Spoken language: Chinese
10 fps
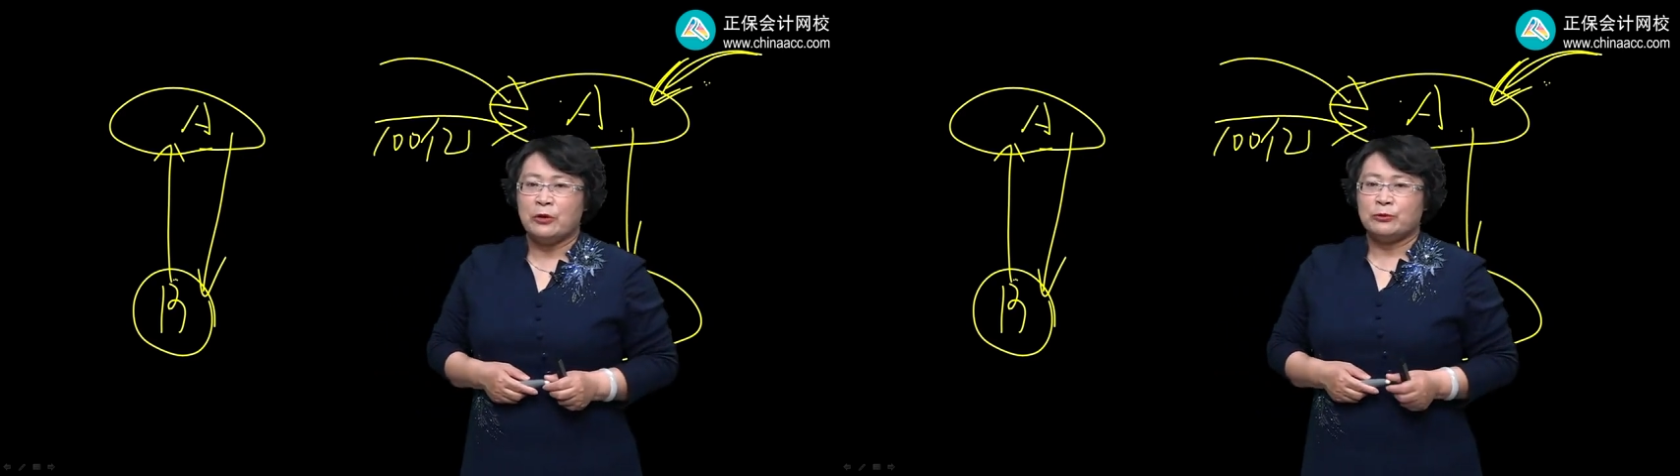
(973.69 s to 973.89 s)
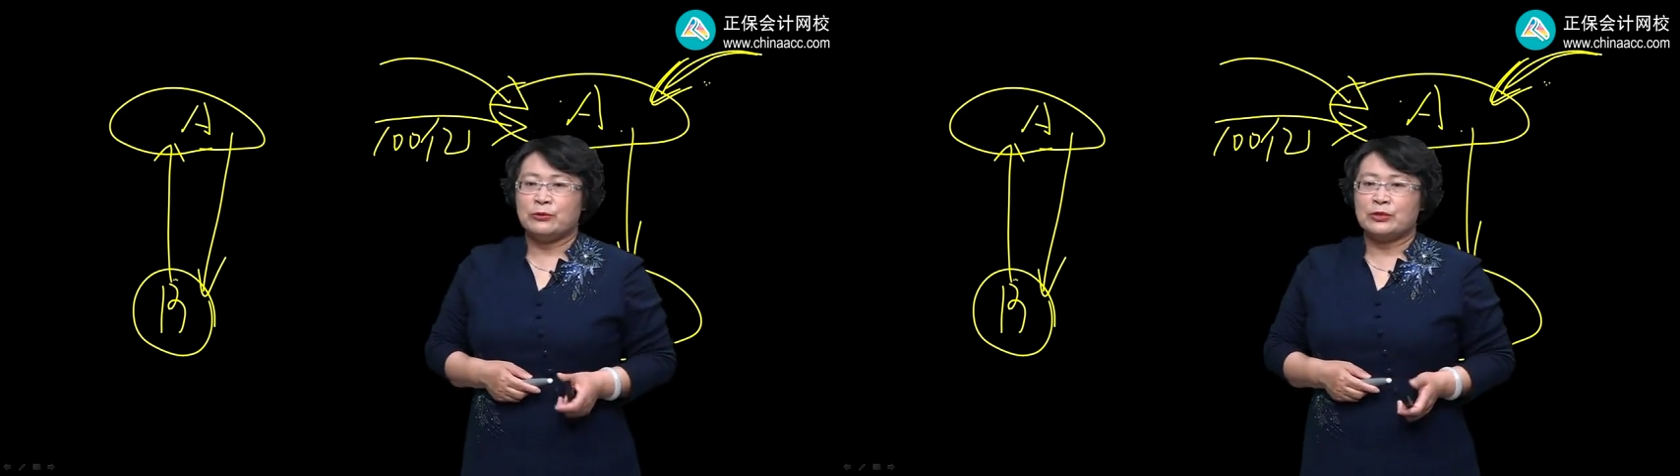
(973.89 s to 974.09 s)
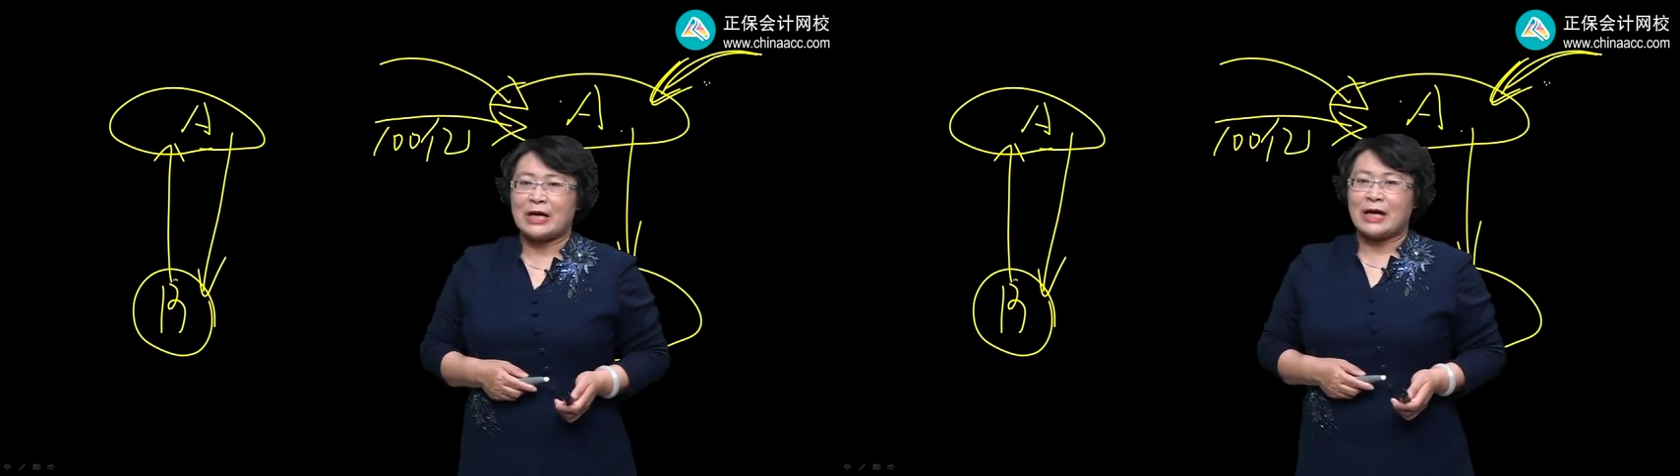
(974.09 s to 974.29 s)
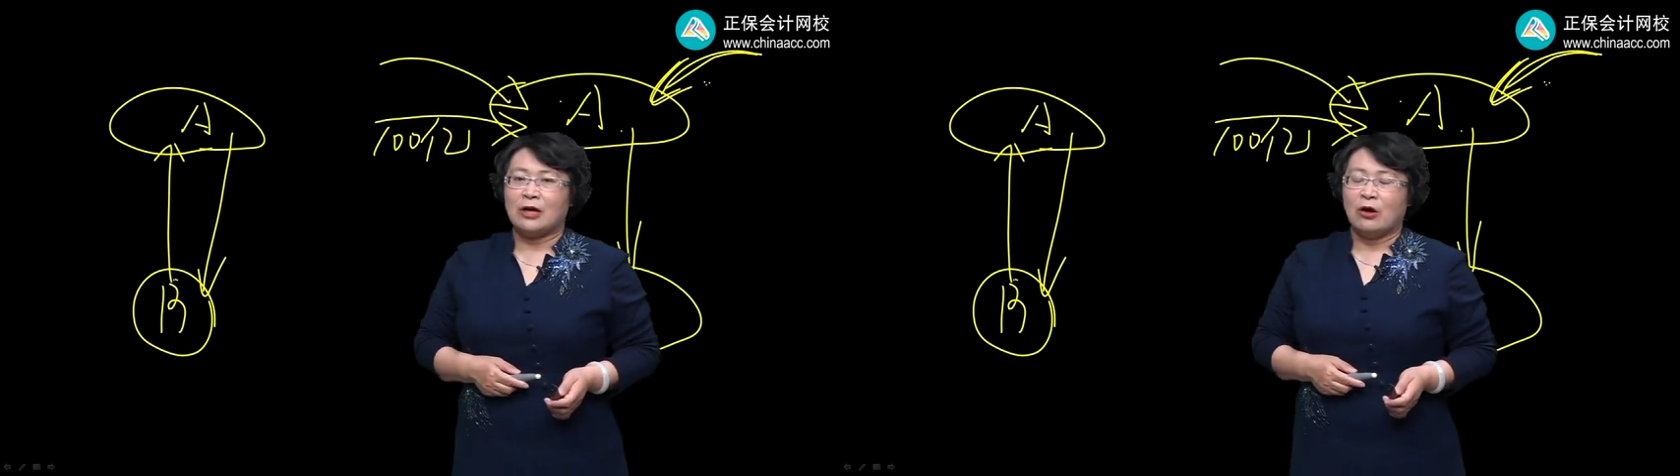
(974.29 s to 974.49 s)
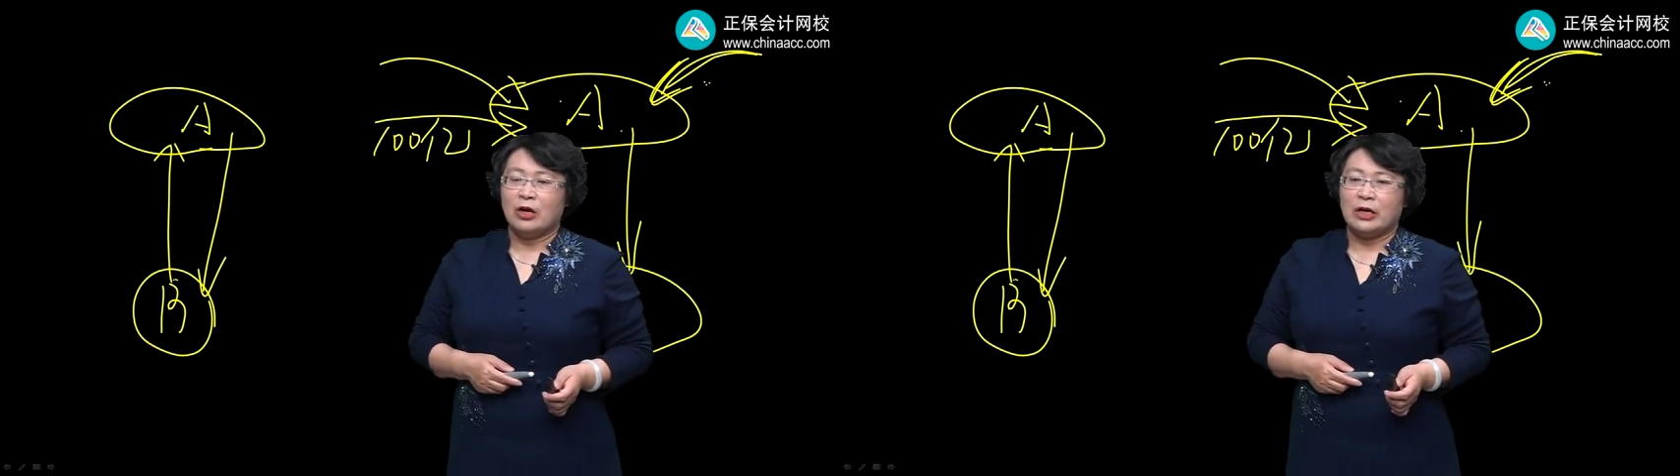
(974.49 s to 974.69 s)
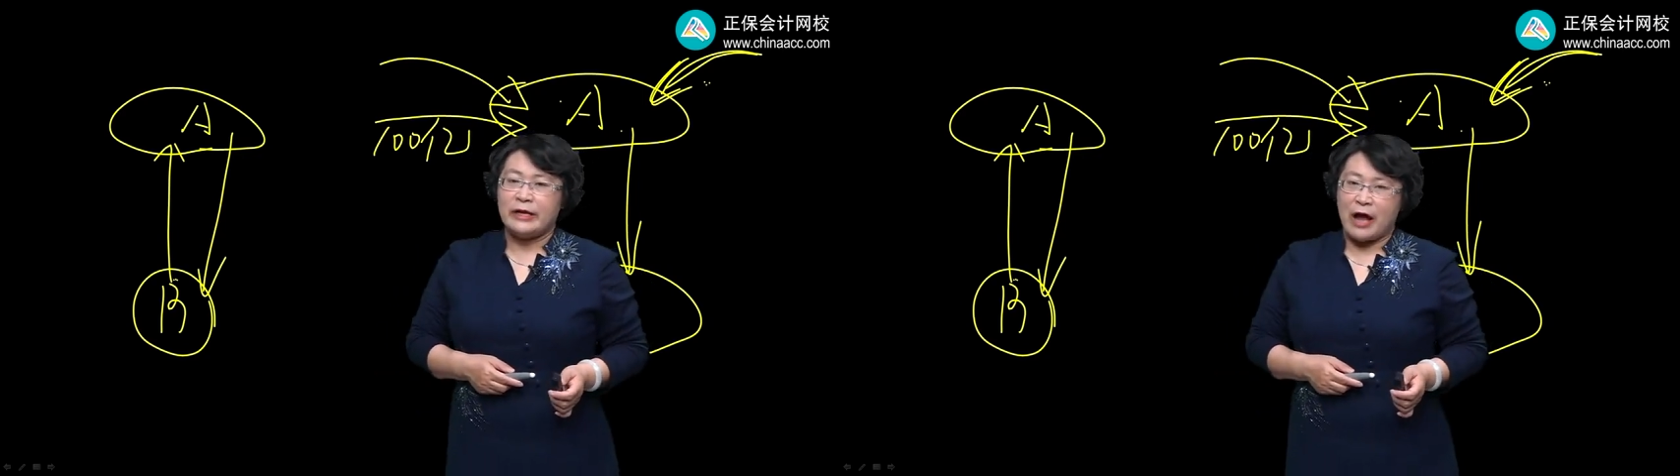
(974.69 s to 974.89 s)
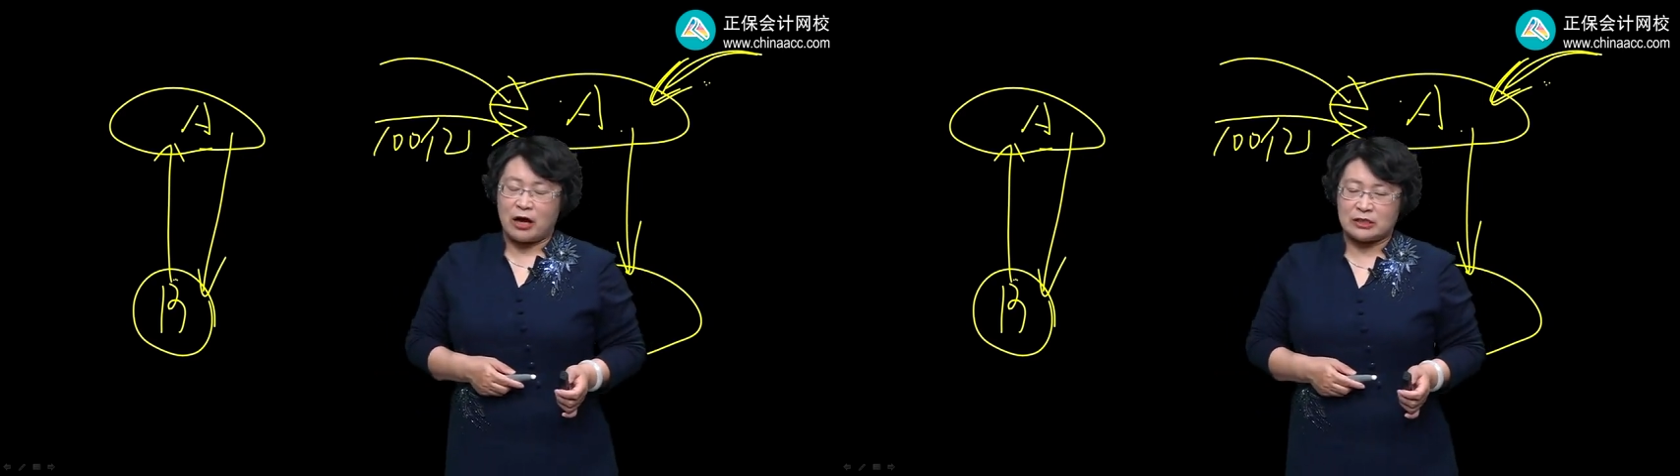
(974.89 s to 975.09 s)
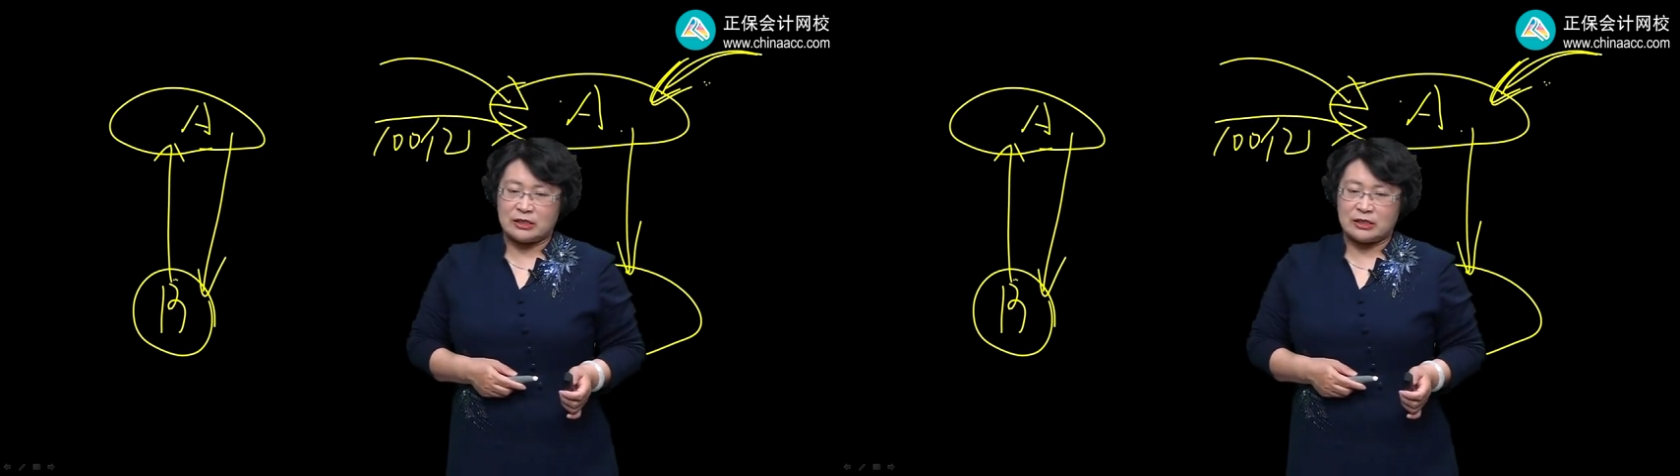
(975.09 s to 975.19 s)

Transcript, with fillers: 允许差掉两